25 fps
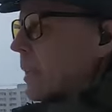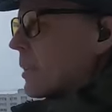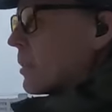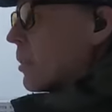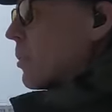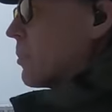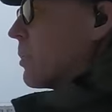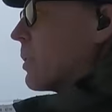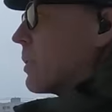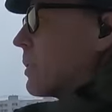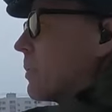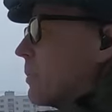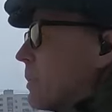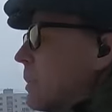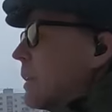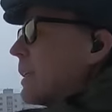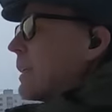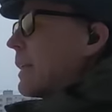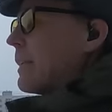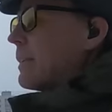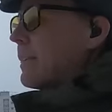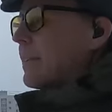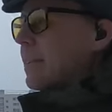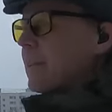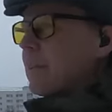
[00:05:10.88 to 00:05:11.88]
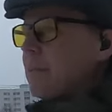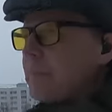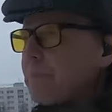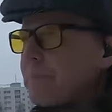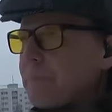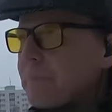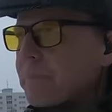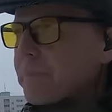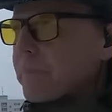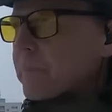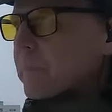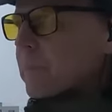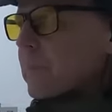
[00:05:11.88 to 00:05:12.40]
хотя он этого не хотел.
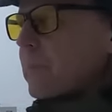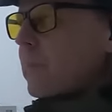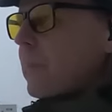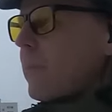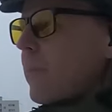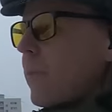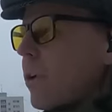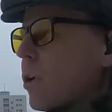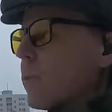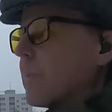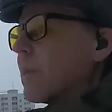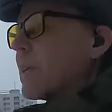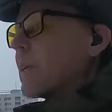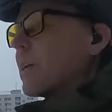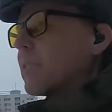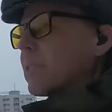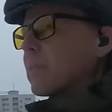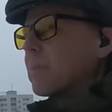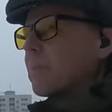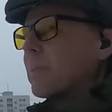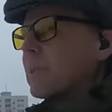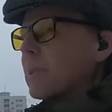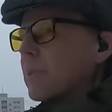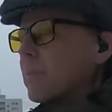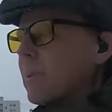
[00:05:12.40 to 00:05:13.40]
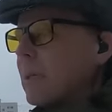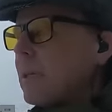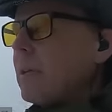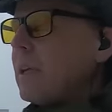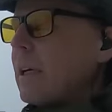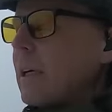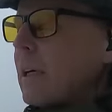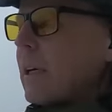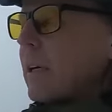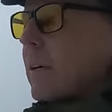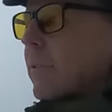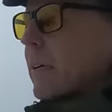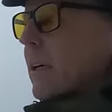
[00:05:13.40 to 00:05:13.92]
Он прекрасно понимал,
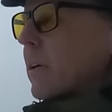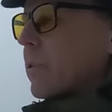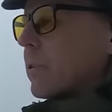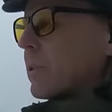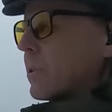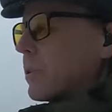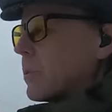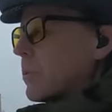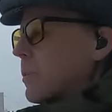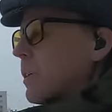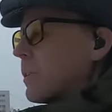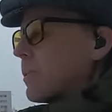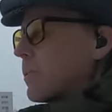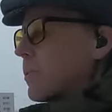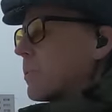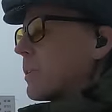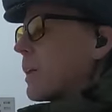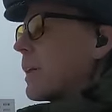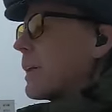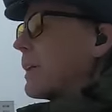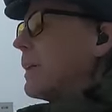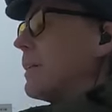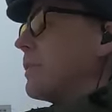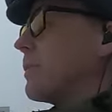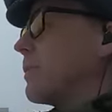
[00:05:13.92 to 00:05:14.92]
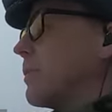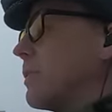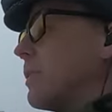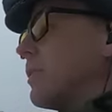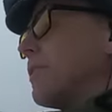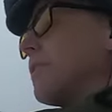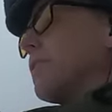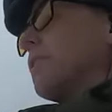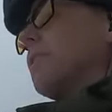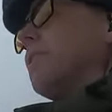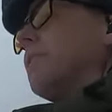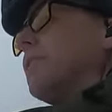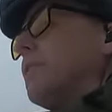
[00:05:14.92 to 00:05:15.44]
в какой ситуации он оказывается,